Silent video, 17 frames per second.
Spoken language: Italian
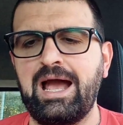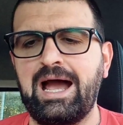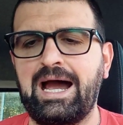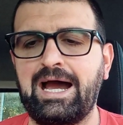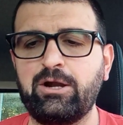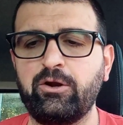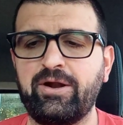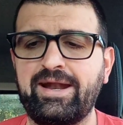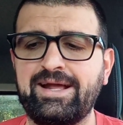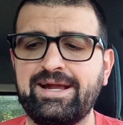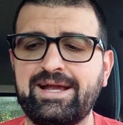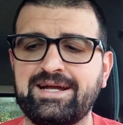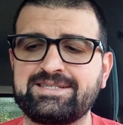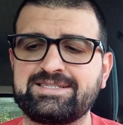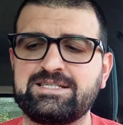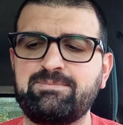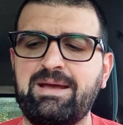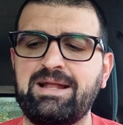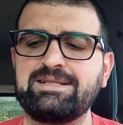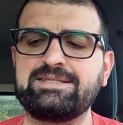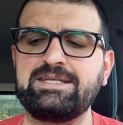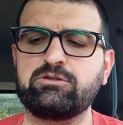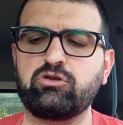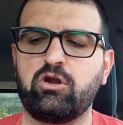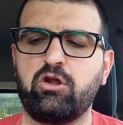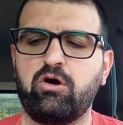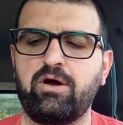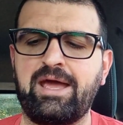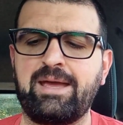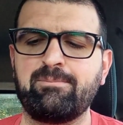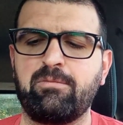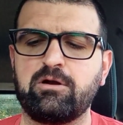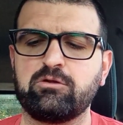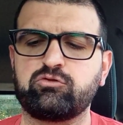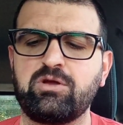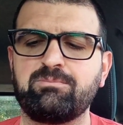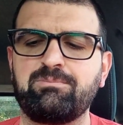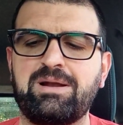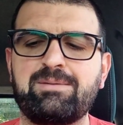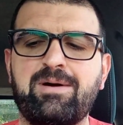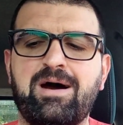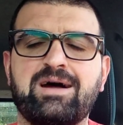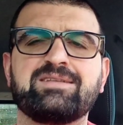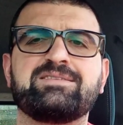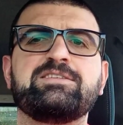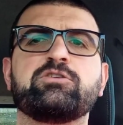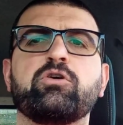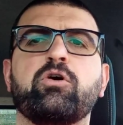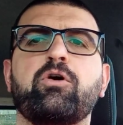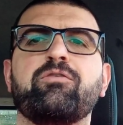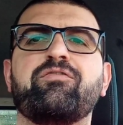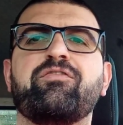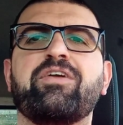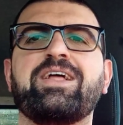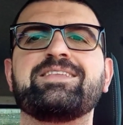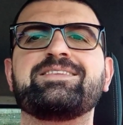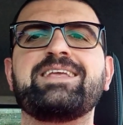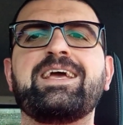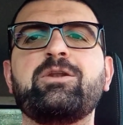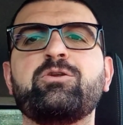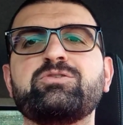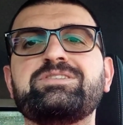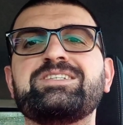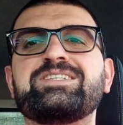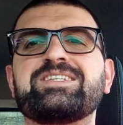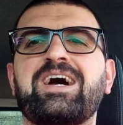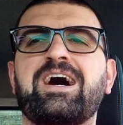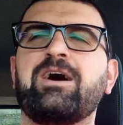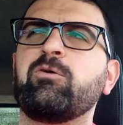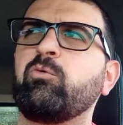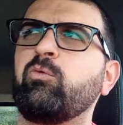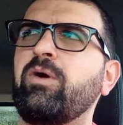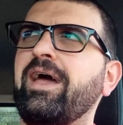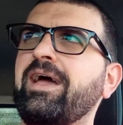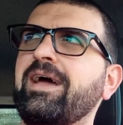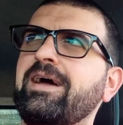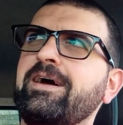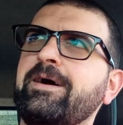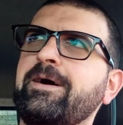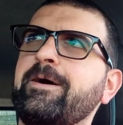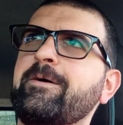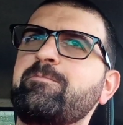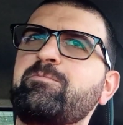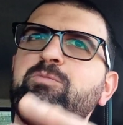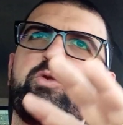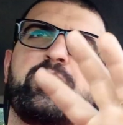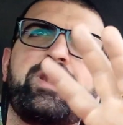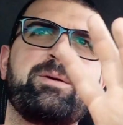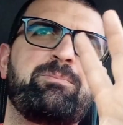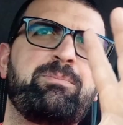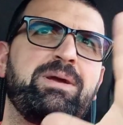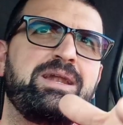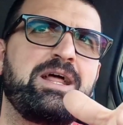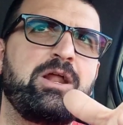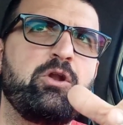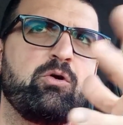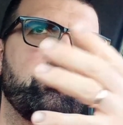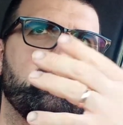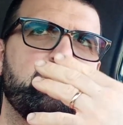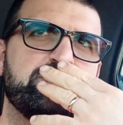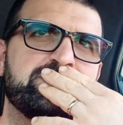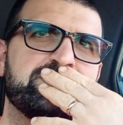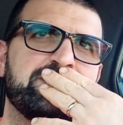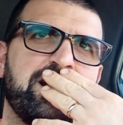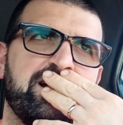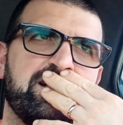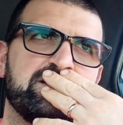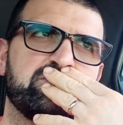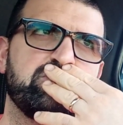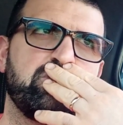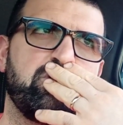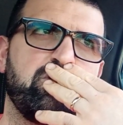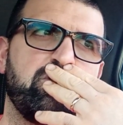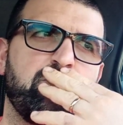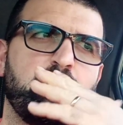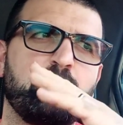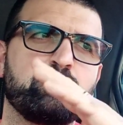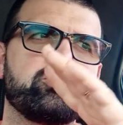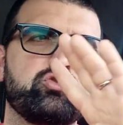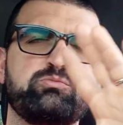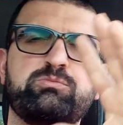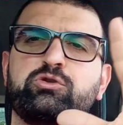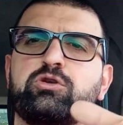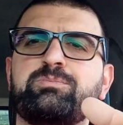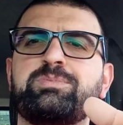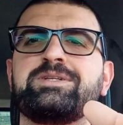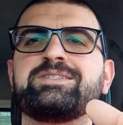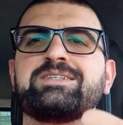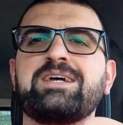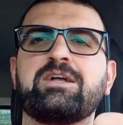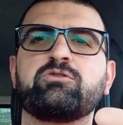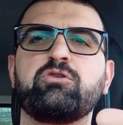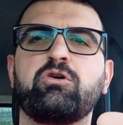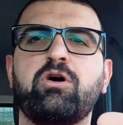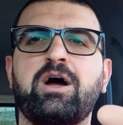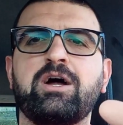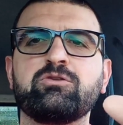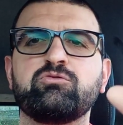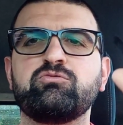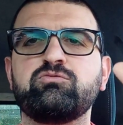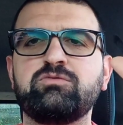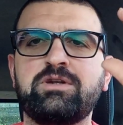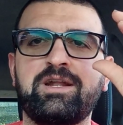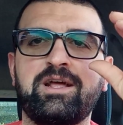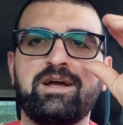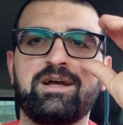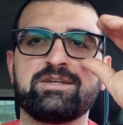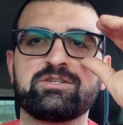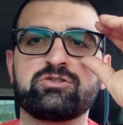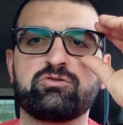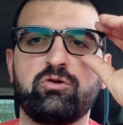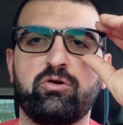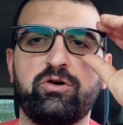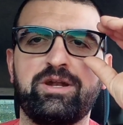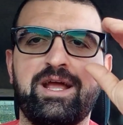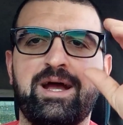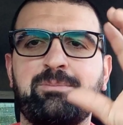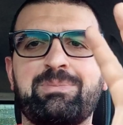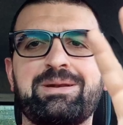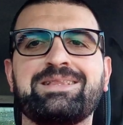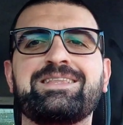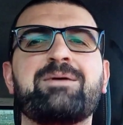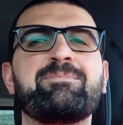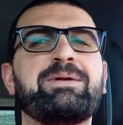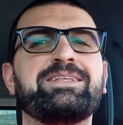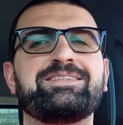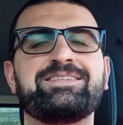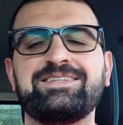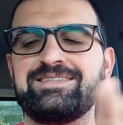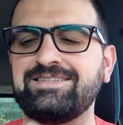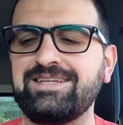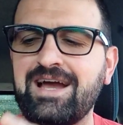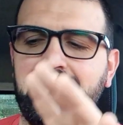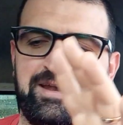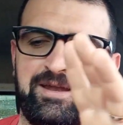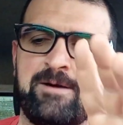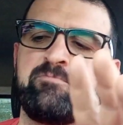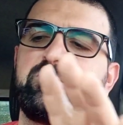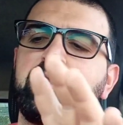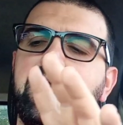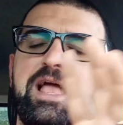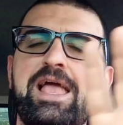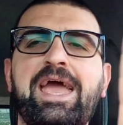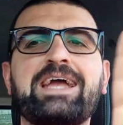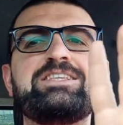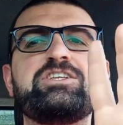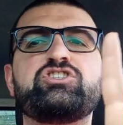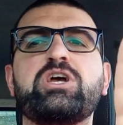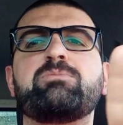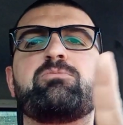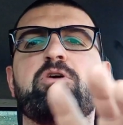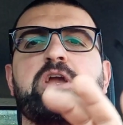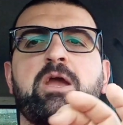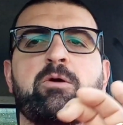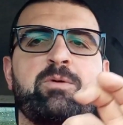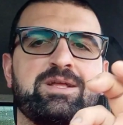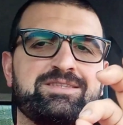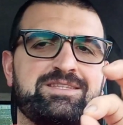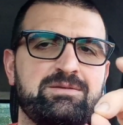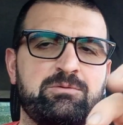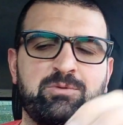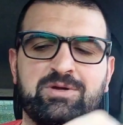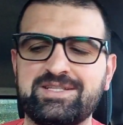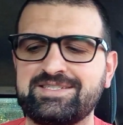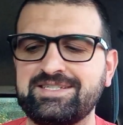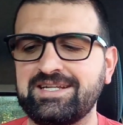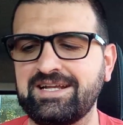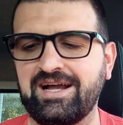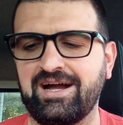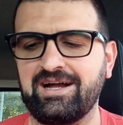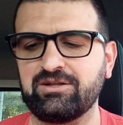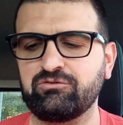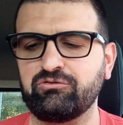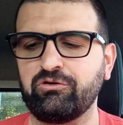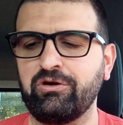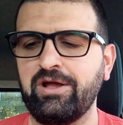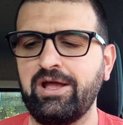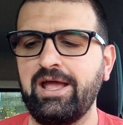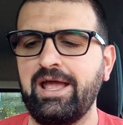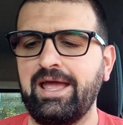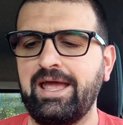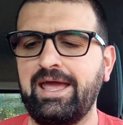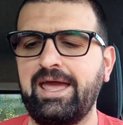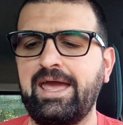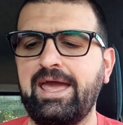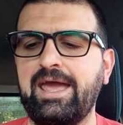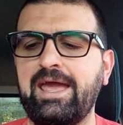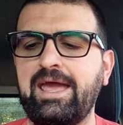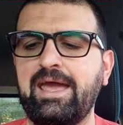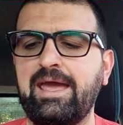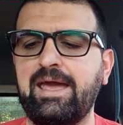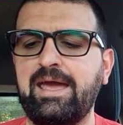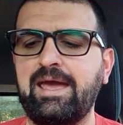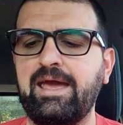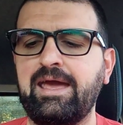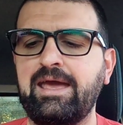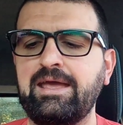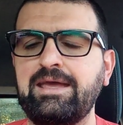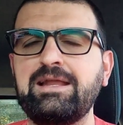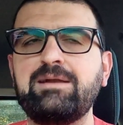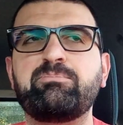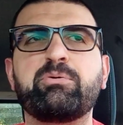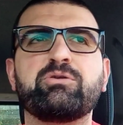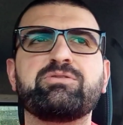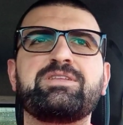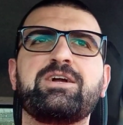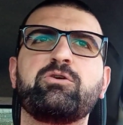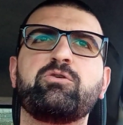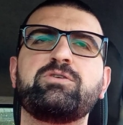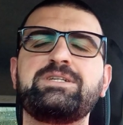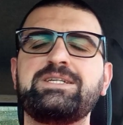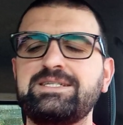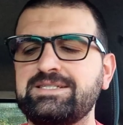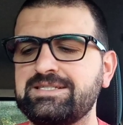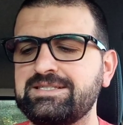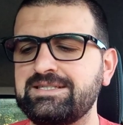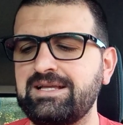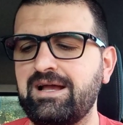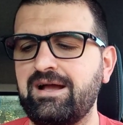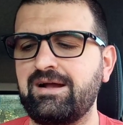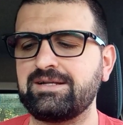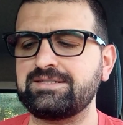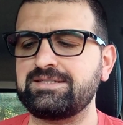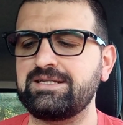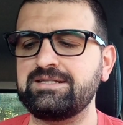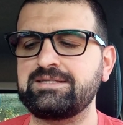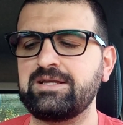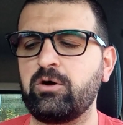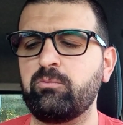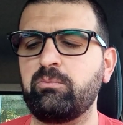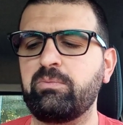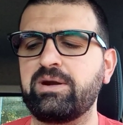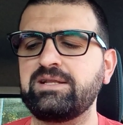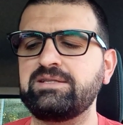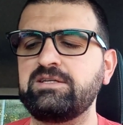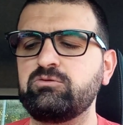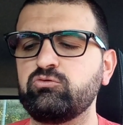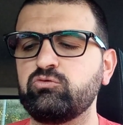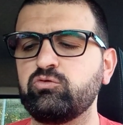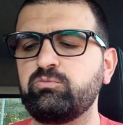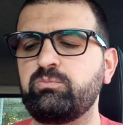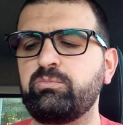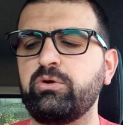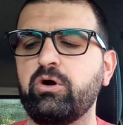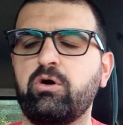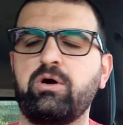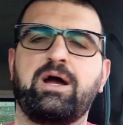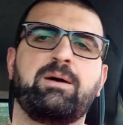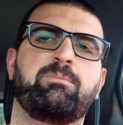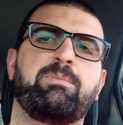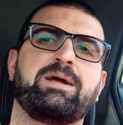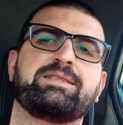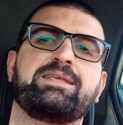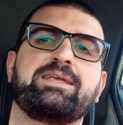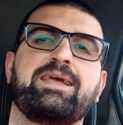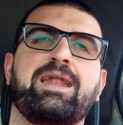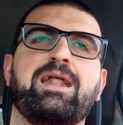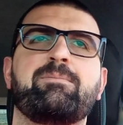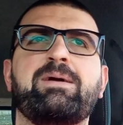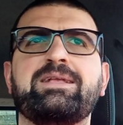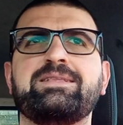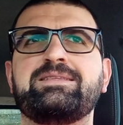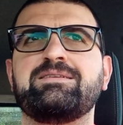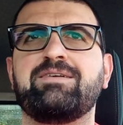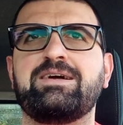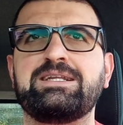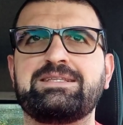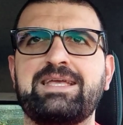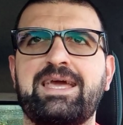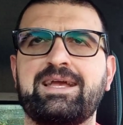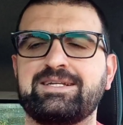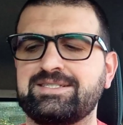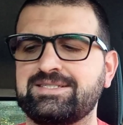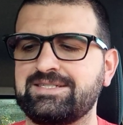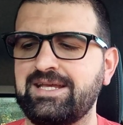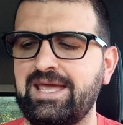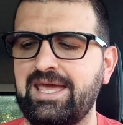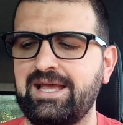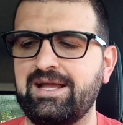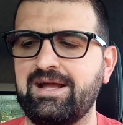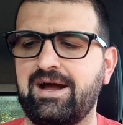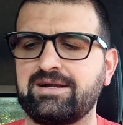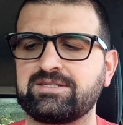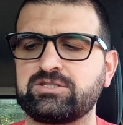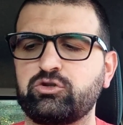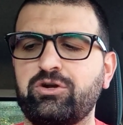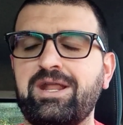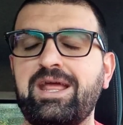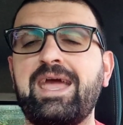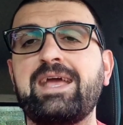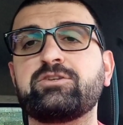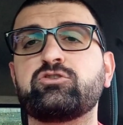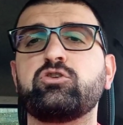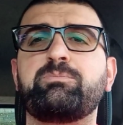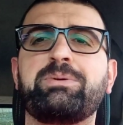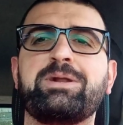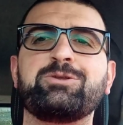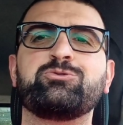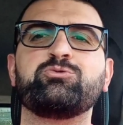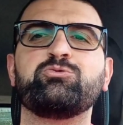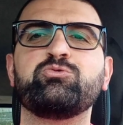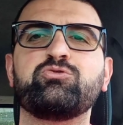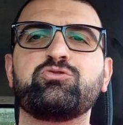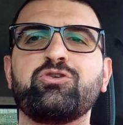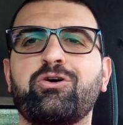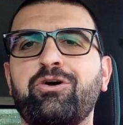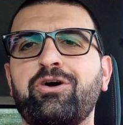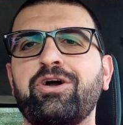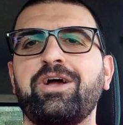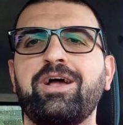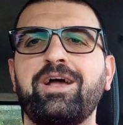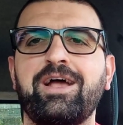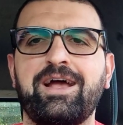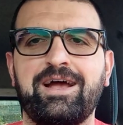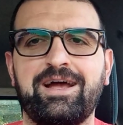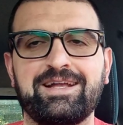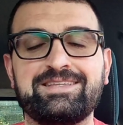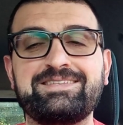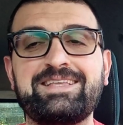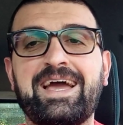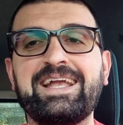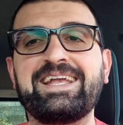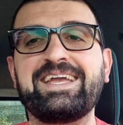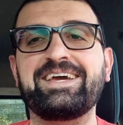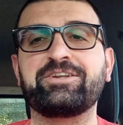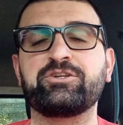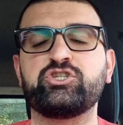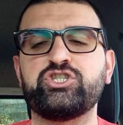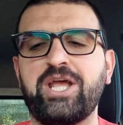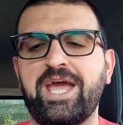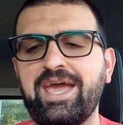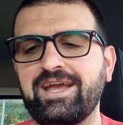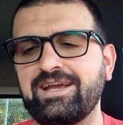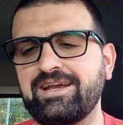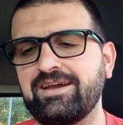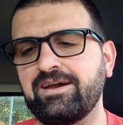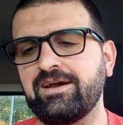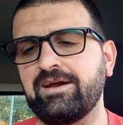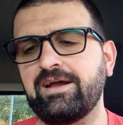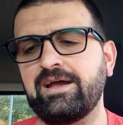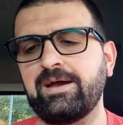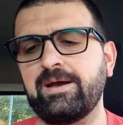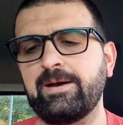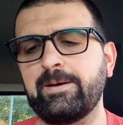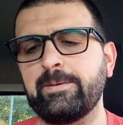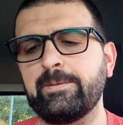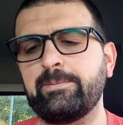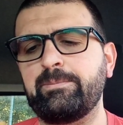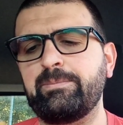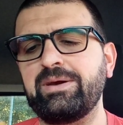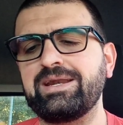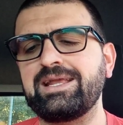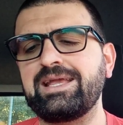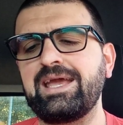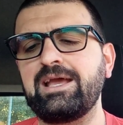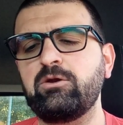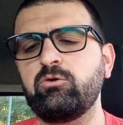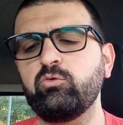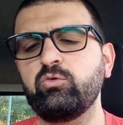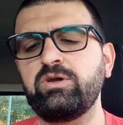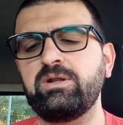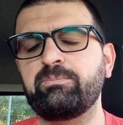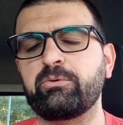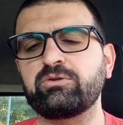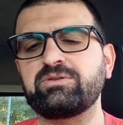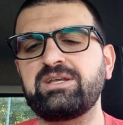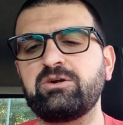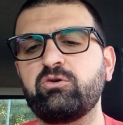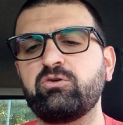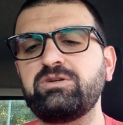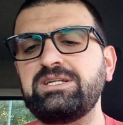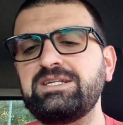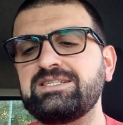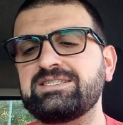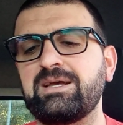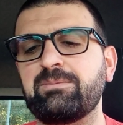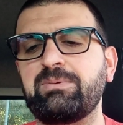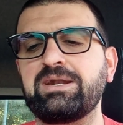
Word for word: Allora ragazzi, beh, il titolo è molto emblematico, Fratello di Sangue. Eh, non appena l'ho acquistato ho subito pensato ad una storia prettamente indiana e diciamo che è un attimino azzeccato. E il protagonista, senza ombra di dubbio, a parte chiaramente i vari Tex e Carson, è soprattutto eh, Tiger Jack. Eh, perché lui il protagonista?